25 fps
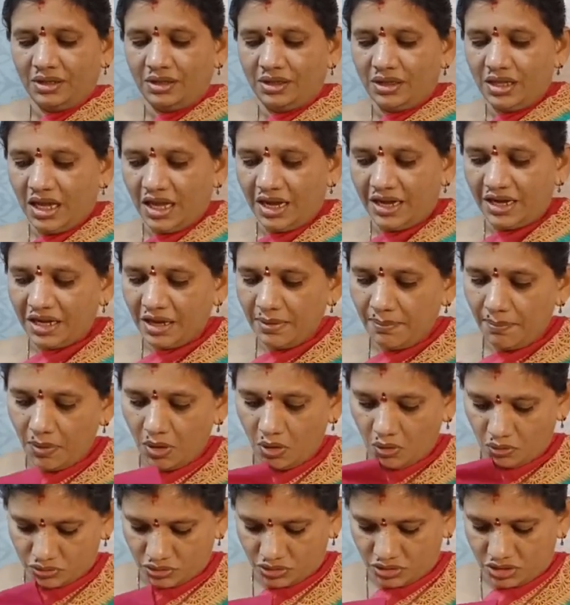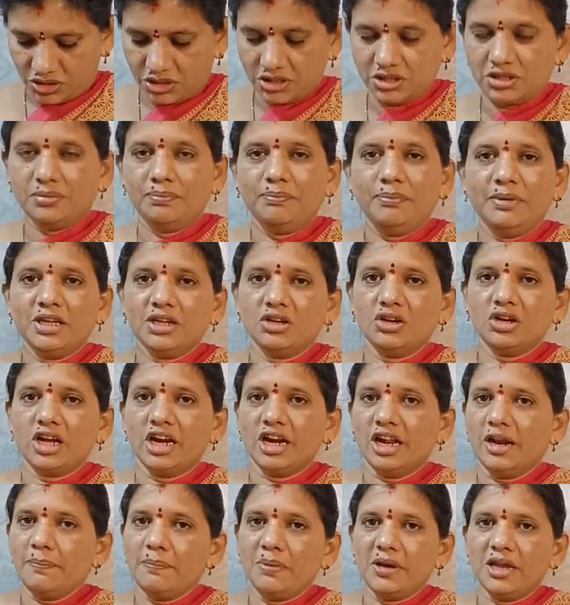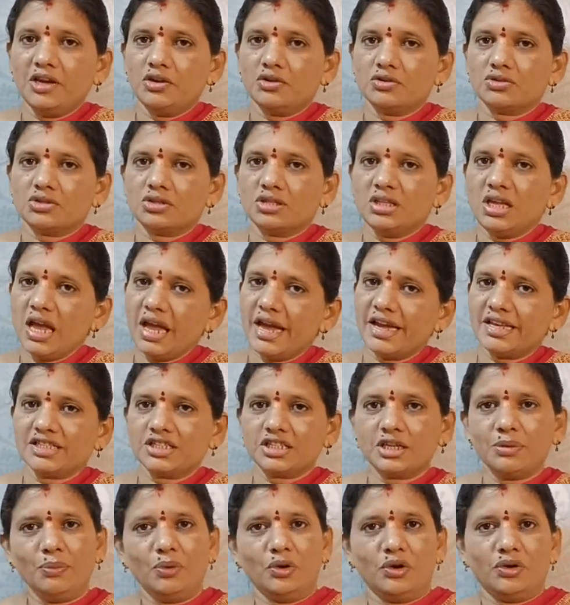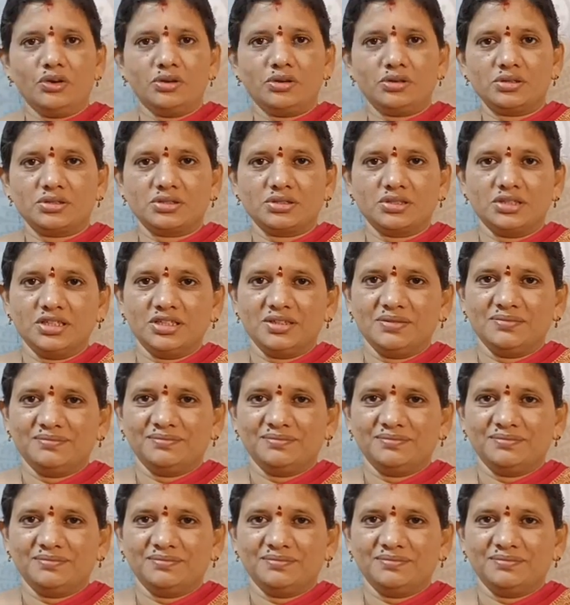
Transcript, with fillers: దానికి బ్లౌజ్ పింక్ కలర్ ప్లెయిన్ వస్తుంది హ్యాండ్స్కి బార్డర్ వస్తుంది